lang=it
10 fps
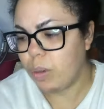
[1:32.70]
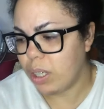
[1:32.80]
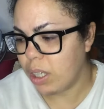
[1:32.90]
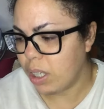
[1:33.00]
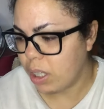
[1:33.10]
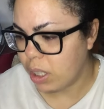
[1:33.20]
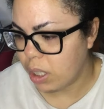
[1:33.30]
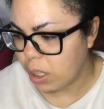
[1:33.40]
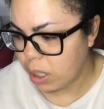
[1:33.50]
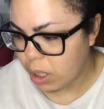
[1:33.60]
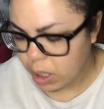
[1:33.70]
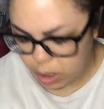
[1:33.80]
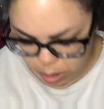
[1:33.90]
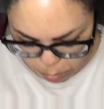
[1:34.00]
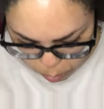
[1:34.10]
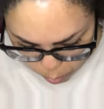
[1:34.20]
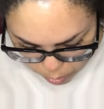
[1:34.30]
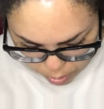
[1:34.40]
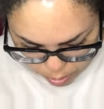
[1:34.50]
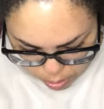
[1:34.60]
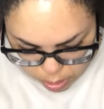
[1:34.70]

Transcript: qua poi